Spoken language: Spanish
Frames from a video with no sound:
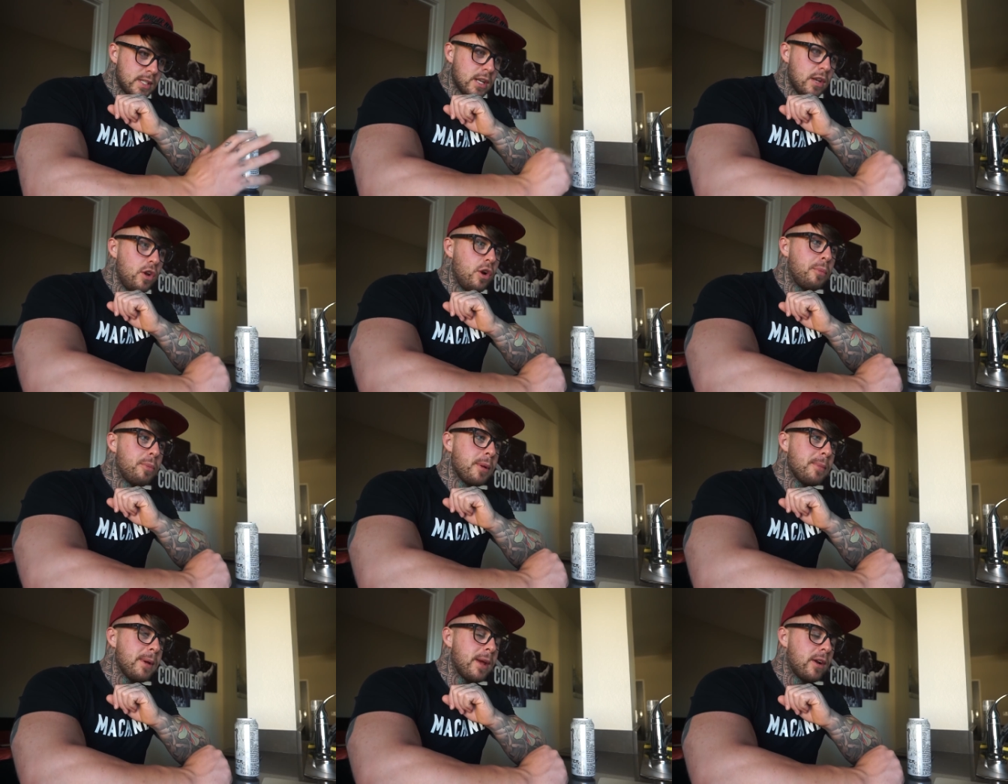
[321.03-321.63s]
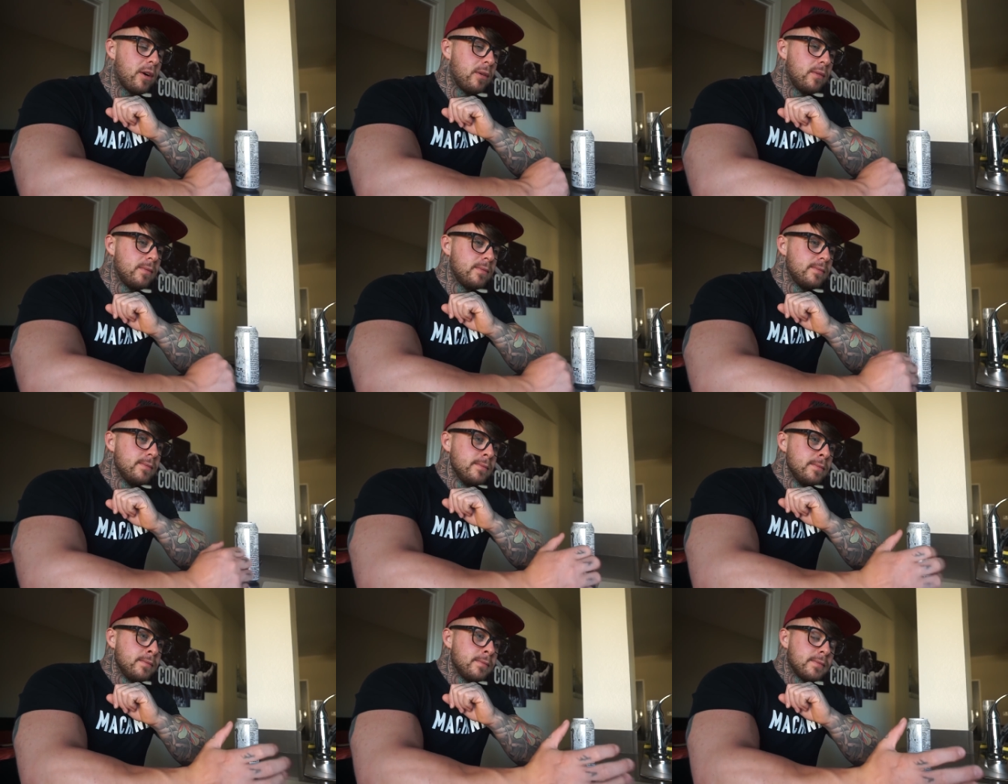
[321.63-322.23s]
Lo primero,
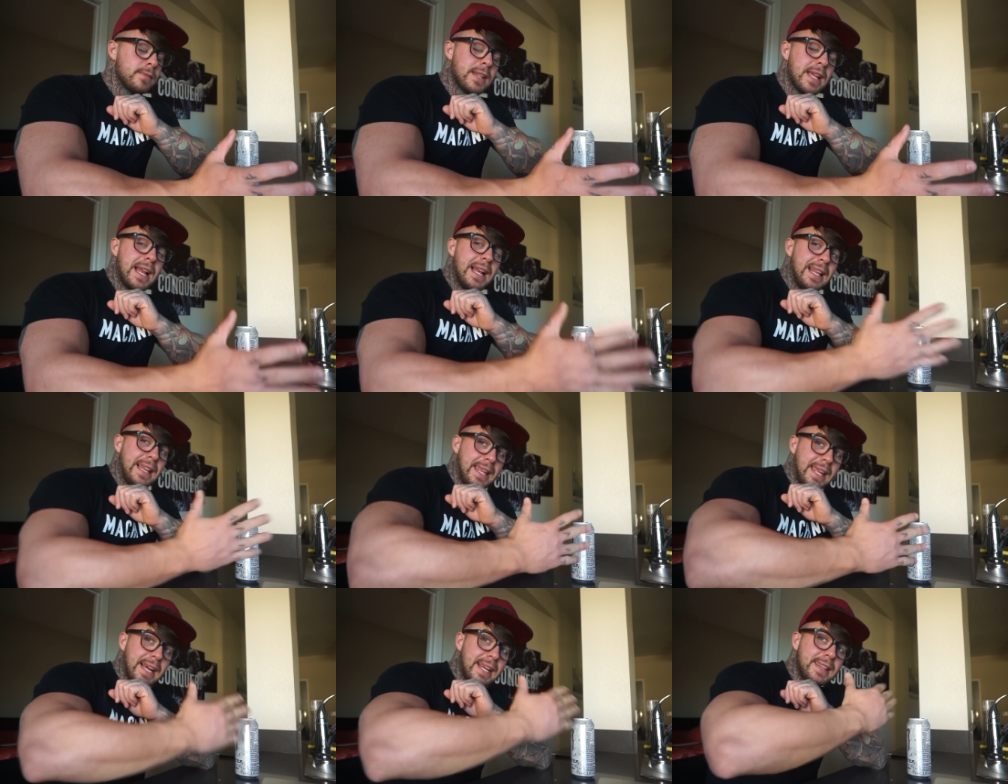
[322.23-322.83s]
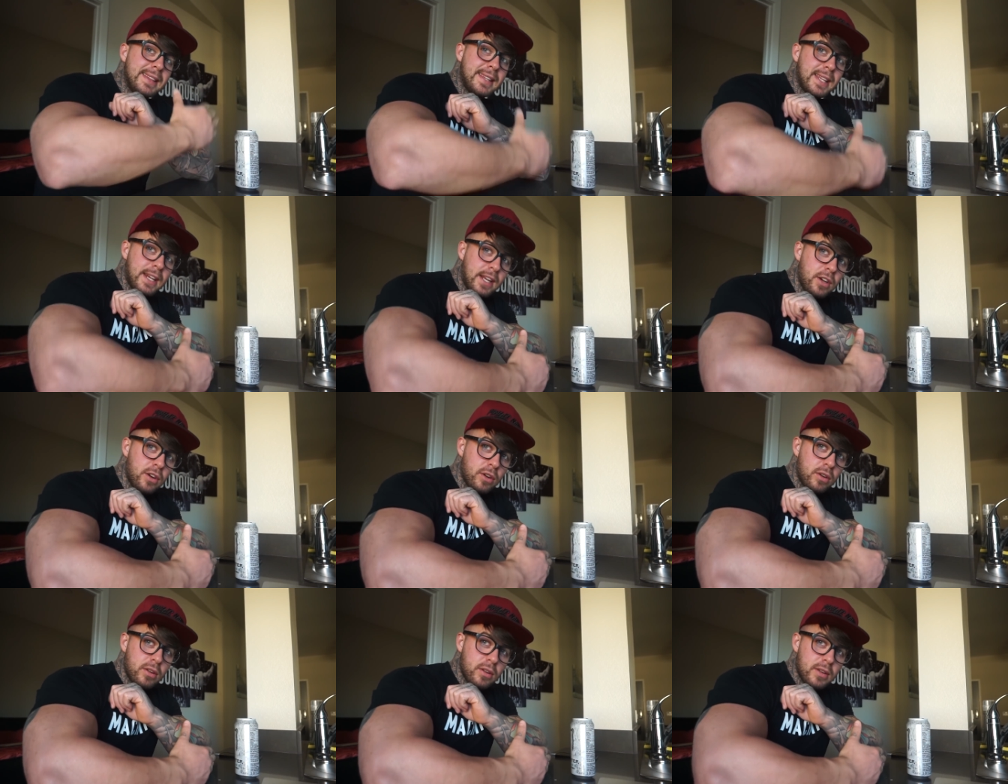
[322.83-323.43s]
el día
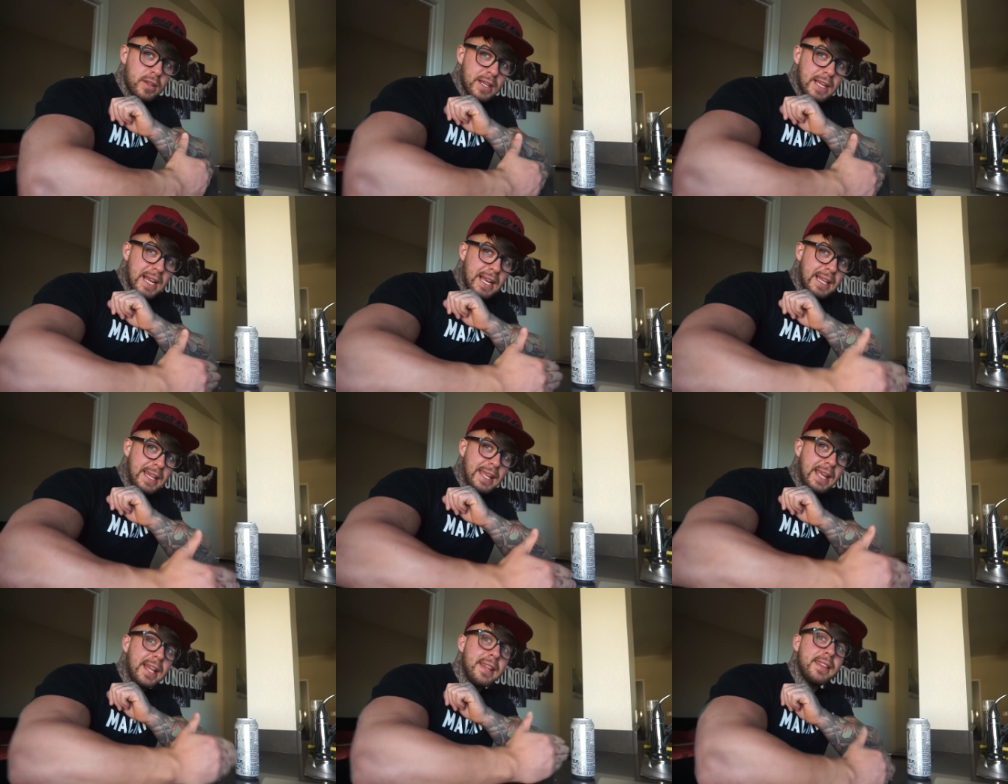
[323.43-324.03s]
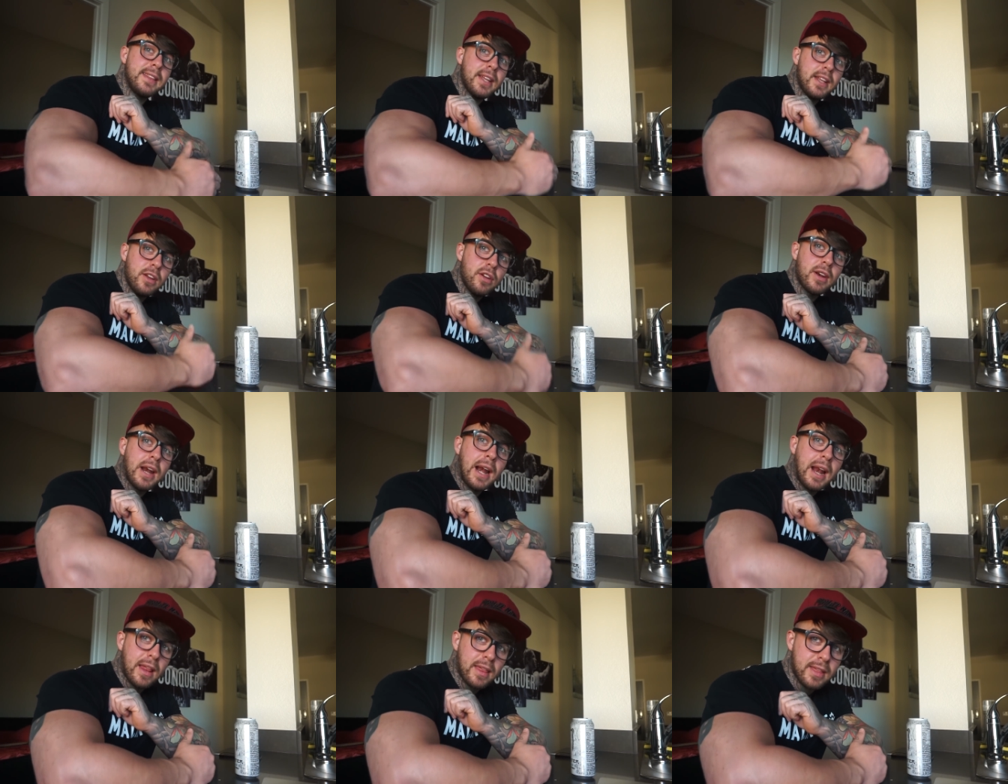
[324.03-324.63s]
anterior, el día
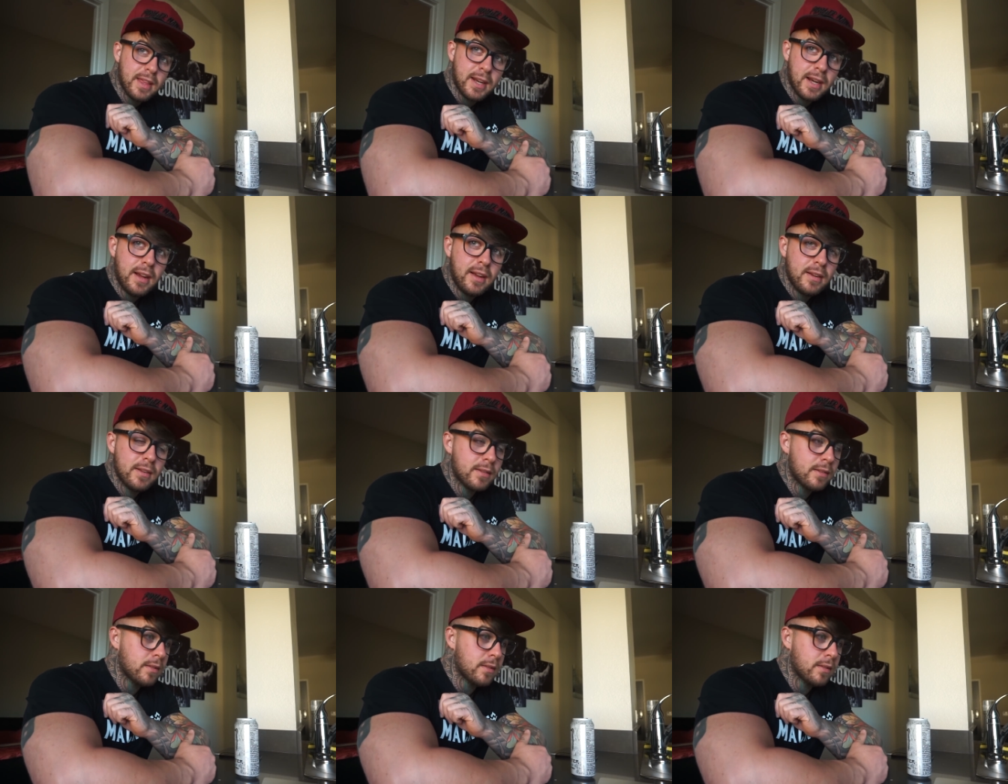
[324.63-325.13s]
anterior a la cena,